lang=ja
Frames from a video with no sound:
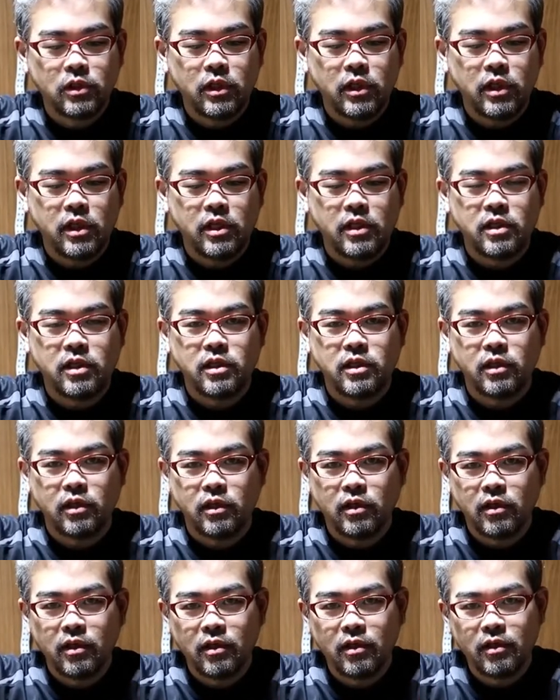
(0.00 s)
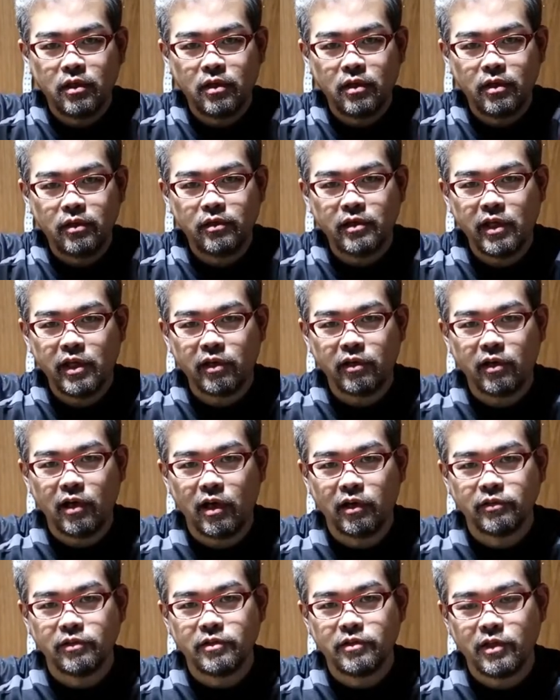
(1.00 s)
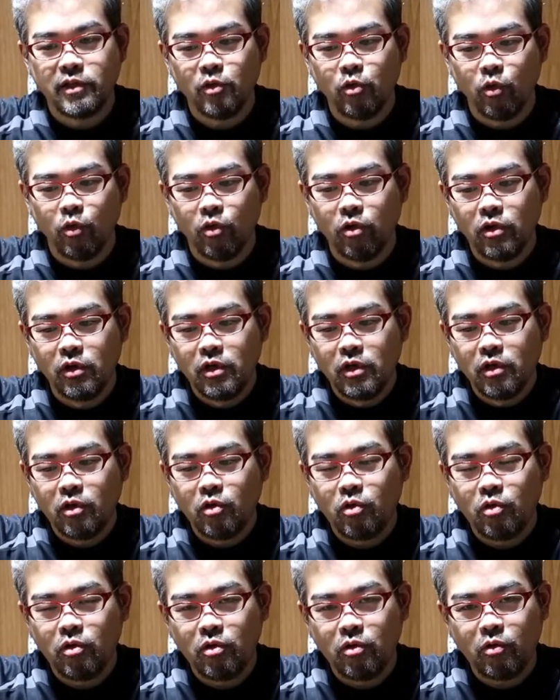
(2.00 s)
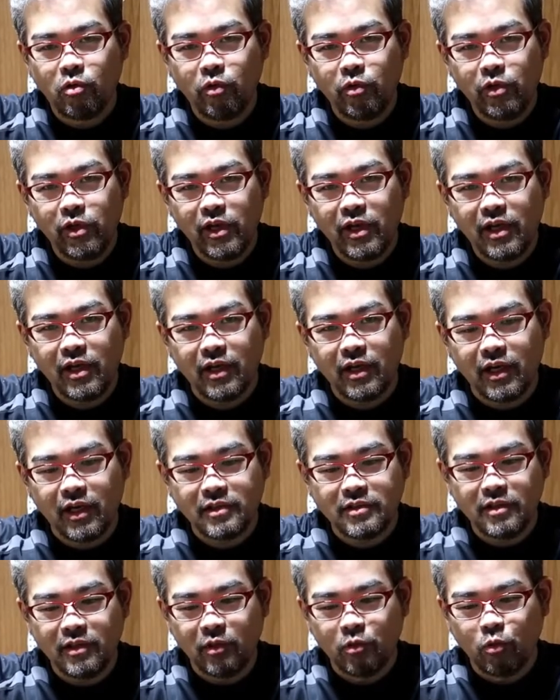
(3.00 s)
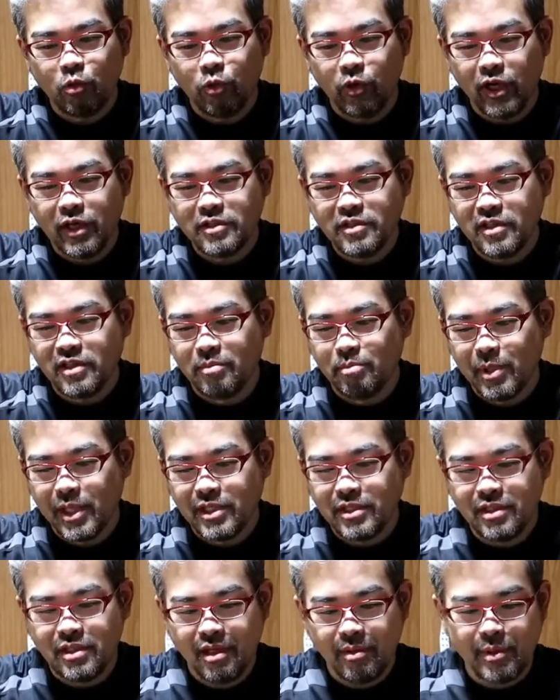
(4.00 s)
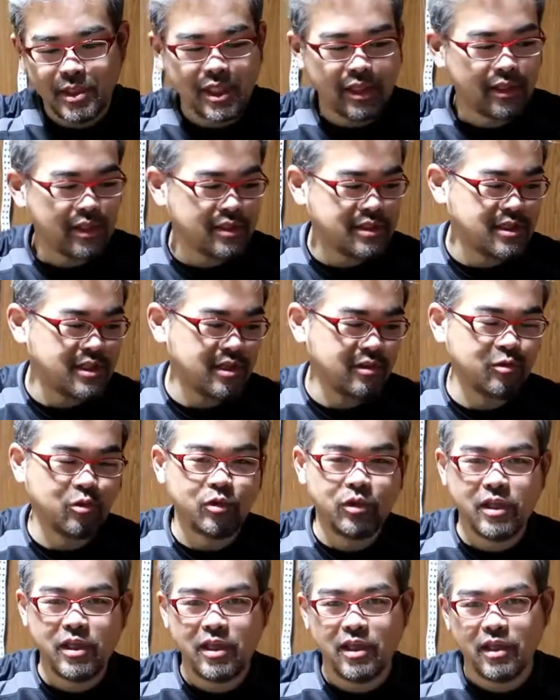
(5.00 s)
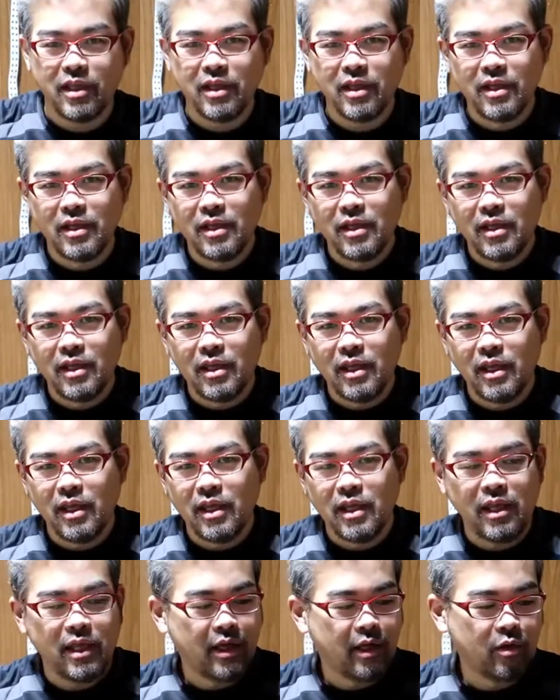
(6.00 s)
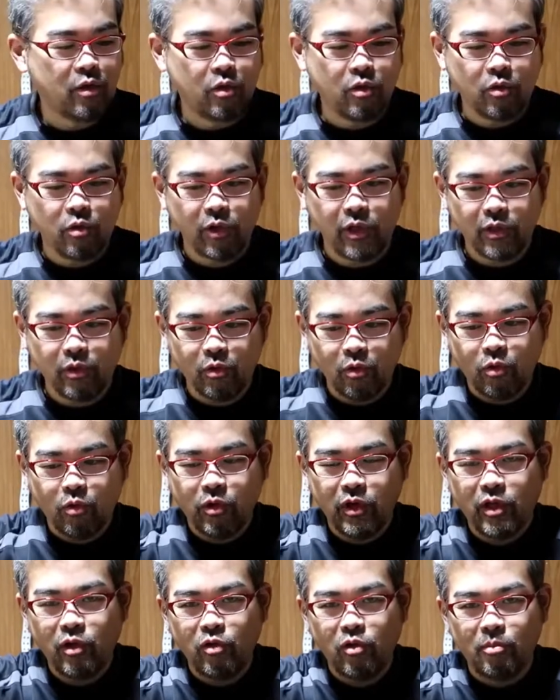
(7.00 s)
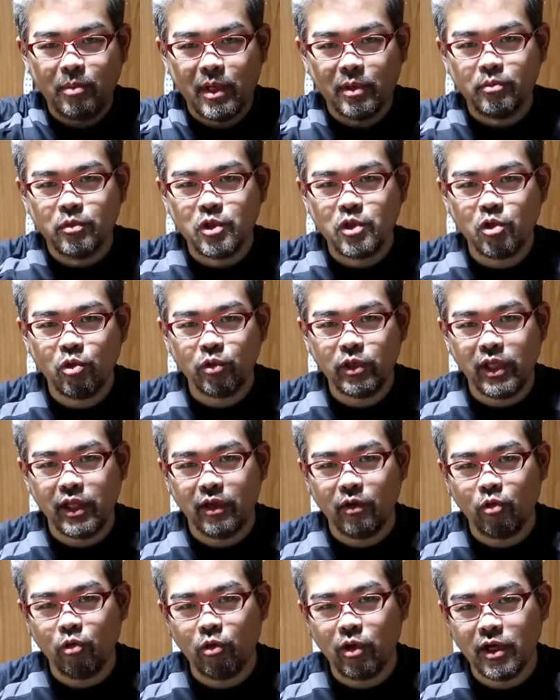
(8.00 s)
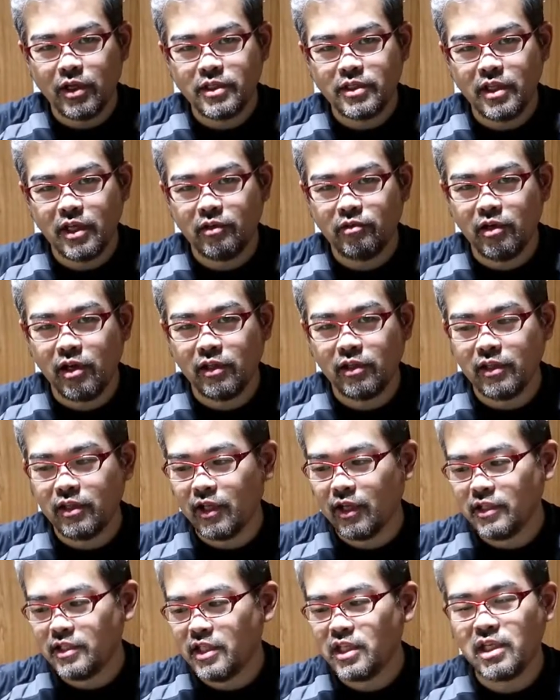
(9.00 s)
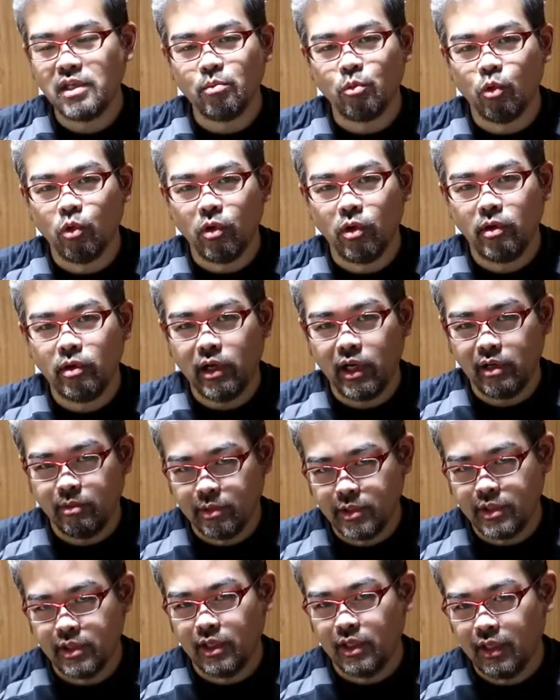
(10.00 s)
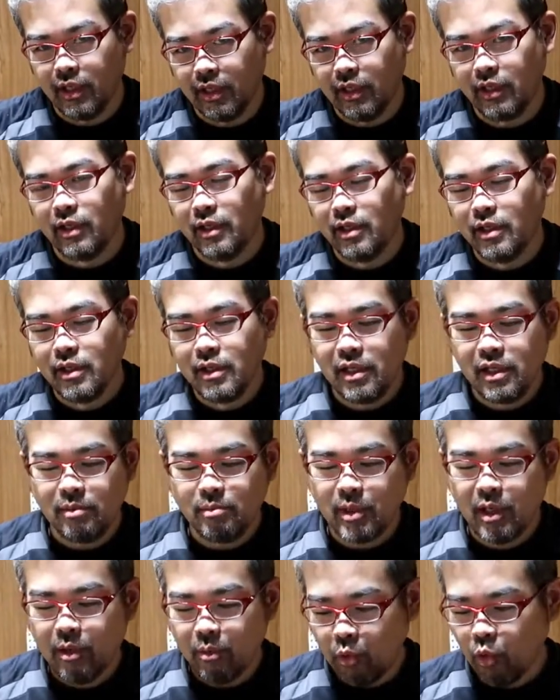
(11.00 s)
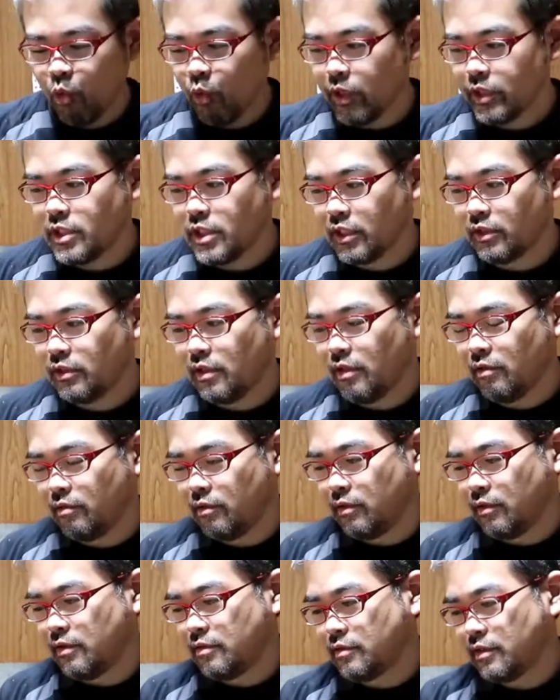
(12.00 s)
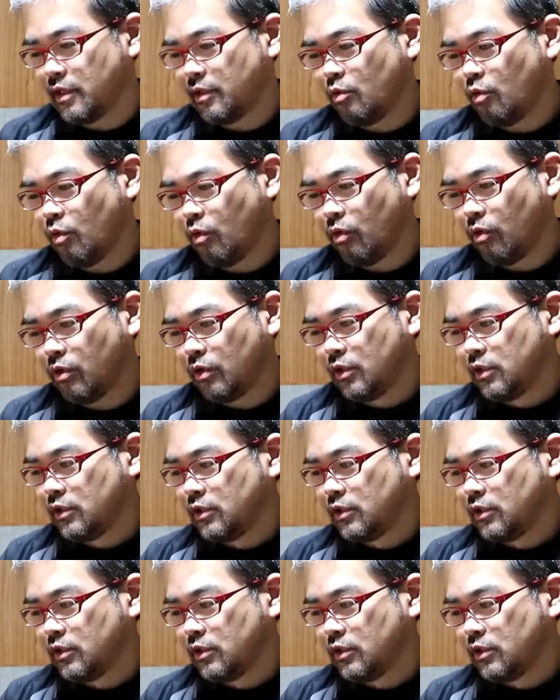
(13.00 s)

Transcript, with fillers: えー、ダイヤルがあるんですけど声がかあの完全にべっちゃべちゃになっちゃうので、えー、これとこれをまあ無償で交換してくれてた時期もありました、はい、今はもう終わっちゃってるんですけど